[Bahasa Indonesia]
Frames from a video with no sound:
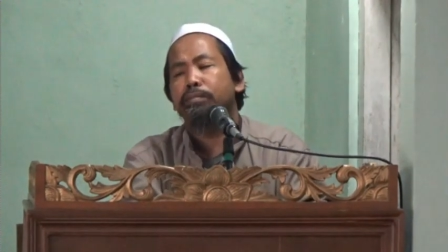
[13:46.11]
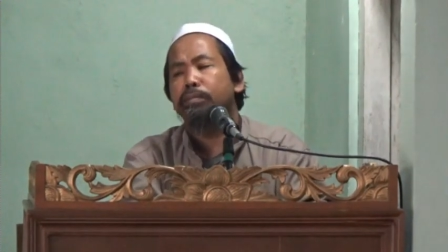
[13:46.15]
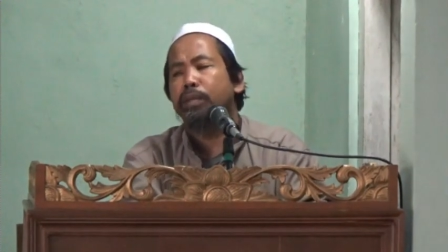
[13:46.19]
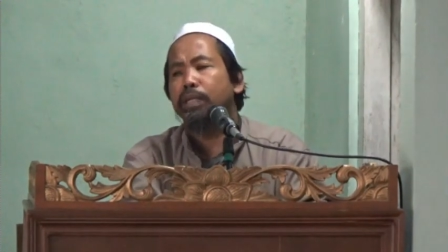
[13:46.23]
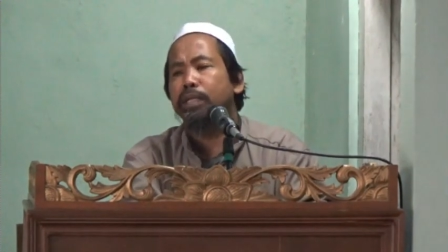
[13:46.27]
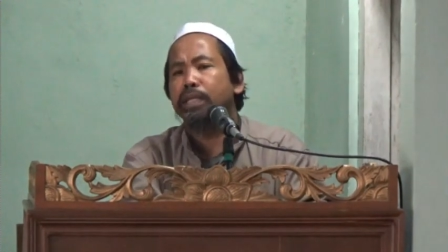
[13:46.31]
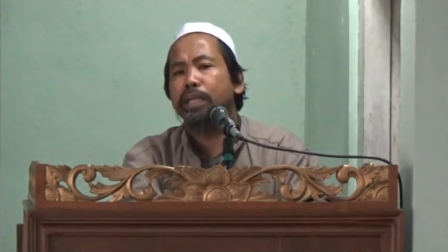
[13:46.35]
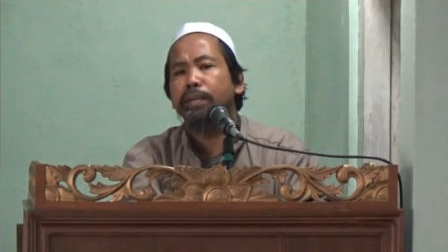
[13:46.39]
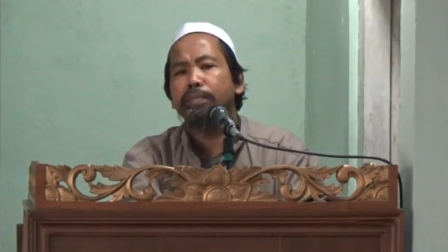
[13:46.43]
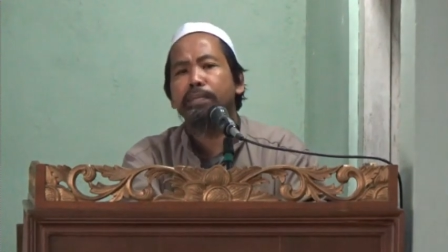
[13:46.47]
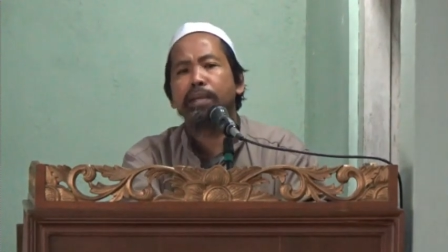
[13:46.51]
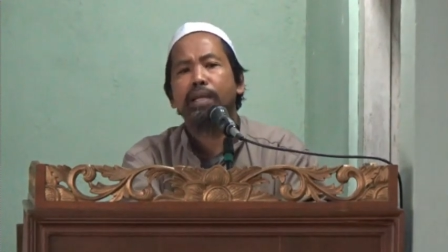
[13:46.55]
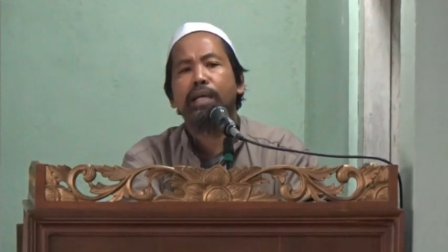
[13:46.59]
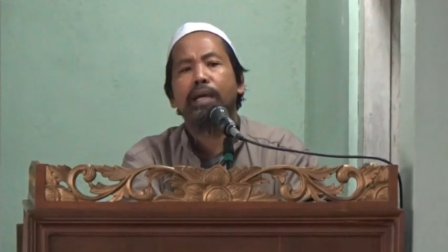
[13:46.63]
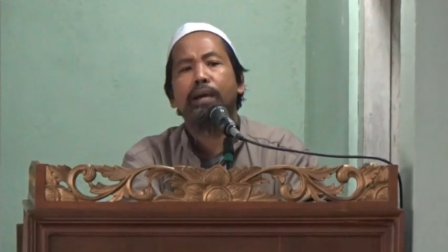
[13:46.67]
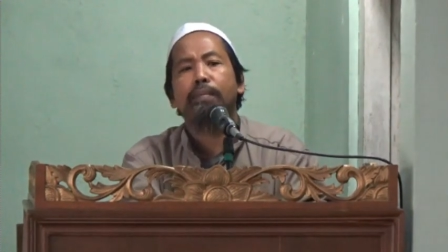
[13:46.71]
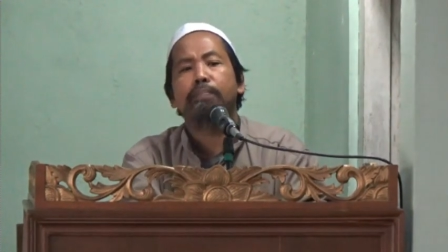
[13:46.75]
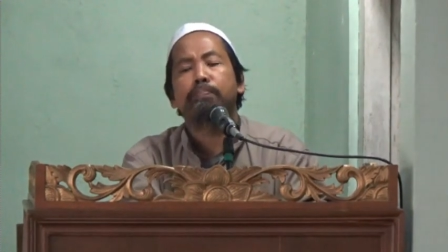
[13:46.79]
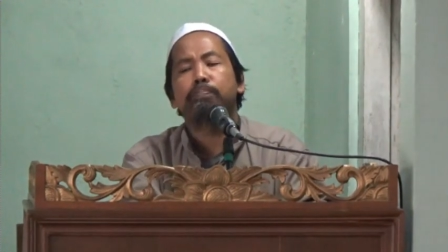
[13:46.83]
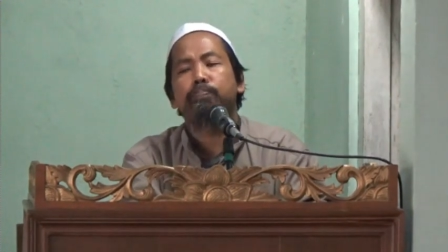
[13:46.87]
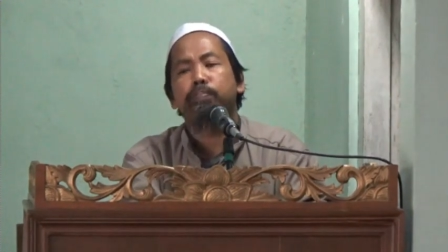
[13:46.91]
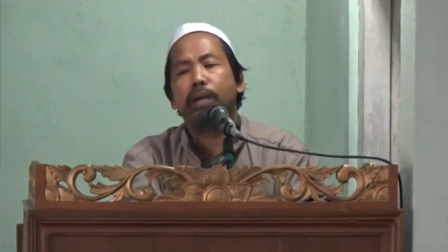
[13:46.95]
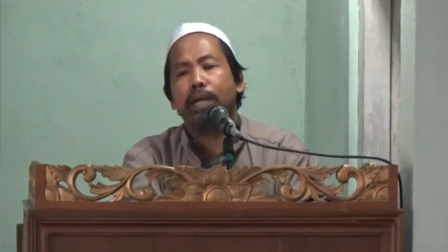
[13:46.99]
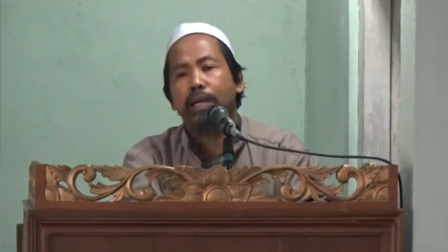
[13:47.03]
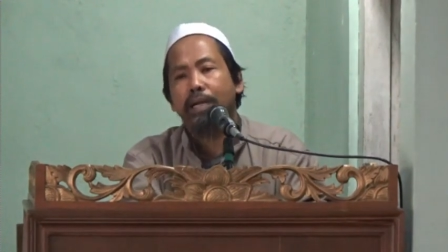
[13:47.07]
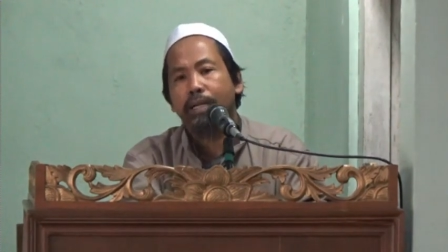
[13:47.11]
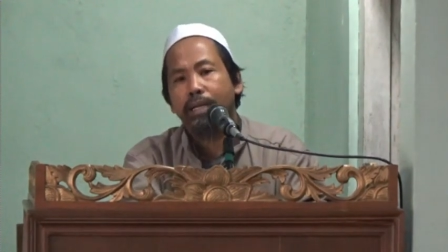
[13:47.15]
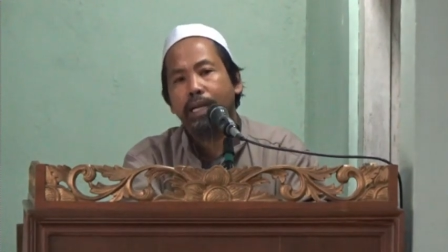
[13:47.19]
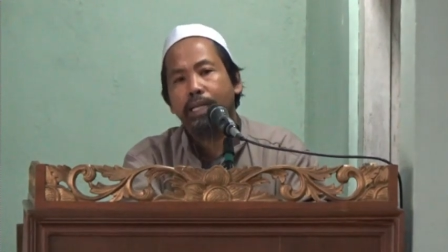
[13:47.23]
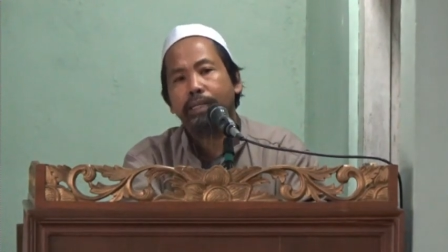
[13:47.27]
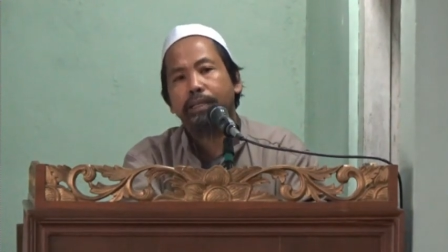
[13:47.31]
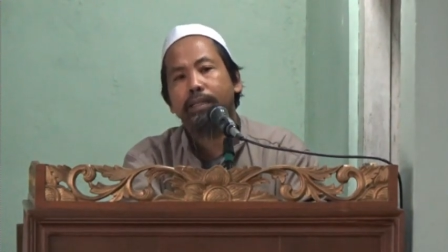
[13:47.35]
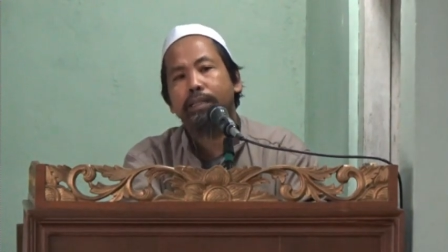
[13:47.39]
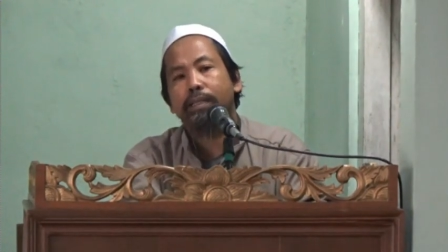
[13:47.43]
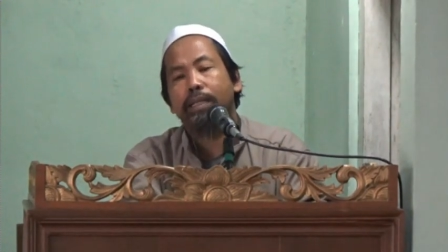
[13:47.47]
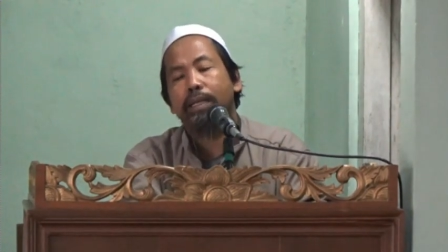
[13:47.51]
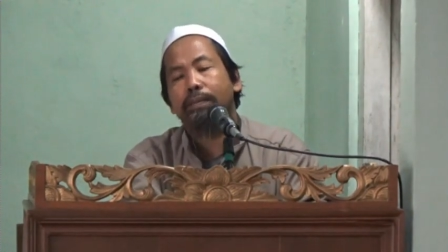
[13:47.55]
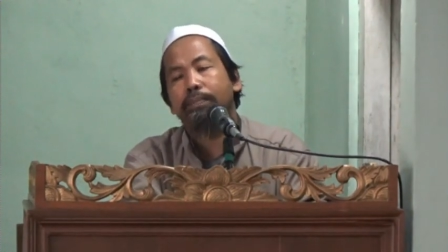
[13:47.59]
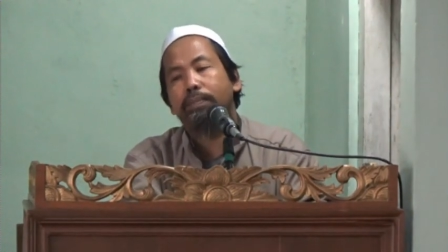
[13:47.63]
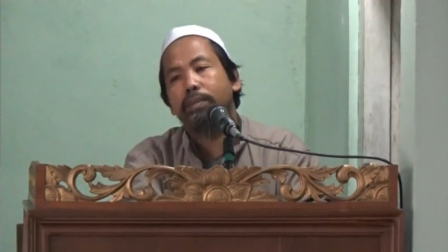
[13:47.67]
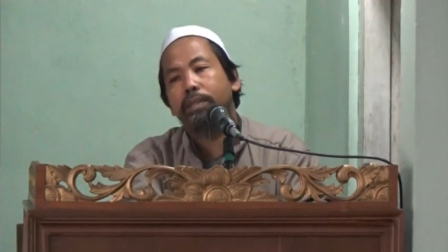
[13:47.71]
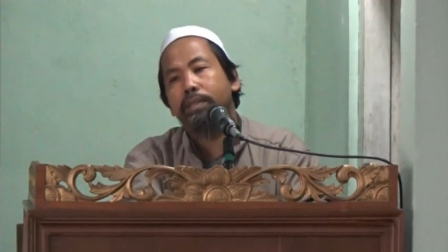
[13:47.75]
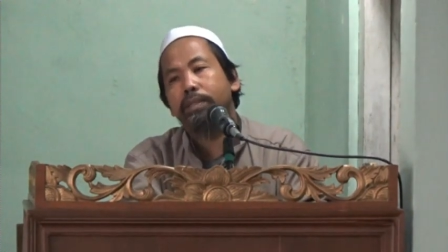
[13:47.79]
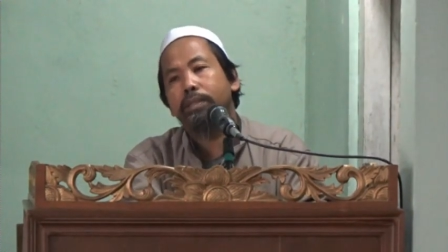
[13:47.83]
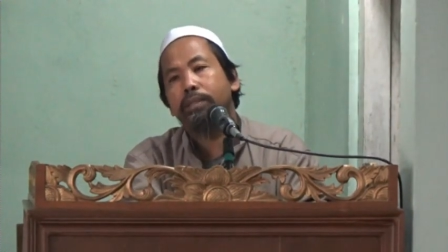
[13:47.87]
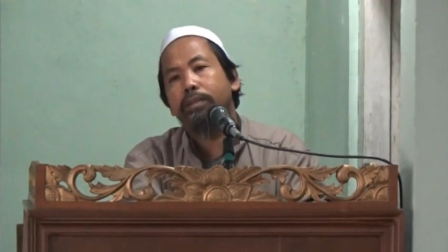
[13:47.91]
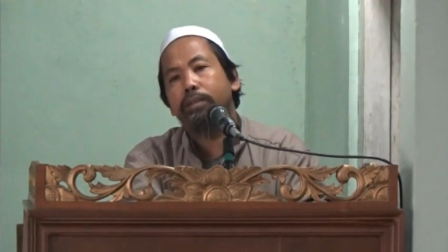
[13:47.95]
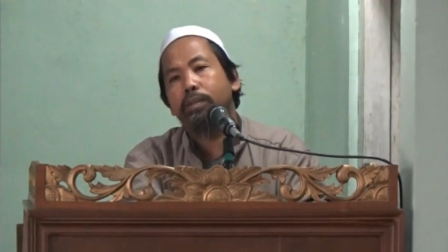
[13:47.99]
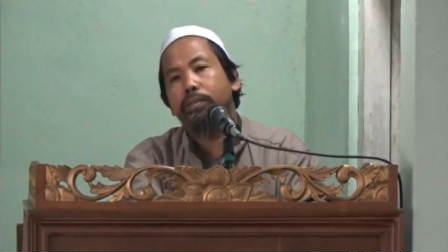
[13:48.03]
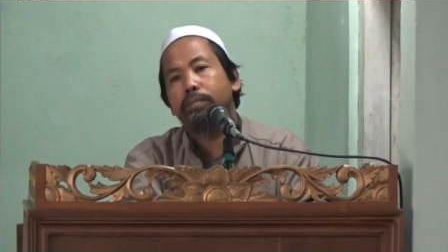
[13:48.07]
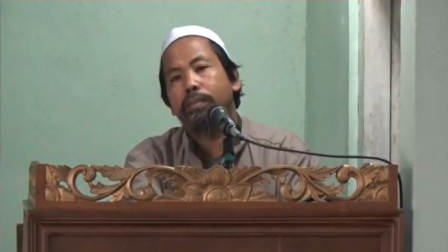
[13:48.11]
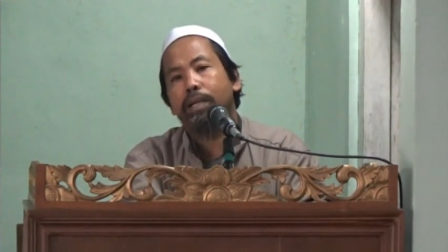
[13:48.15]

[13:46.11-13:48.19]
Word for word: bagaimana beratnya beliau itu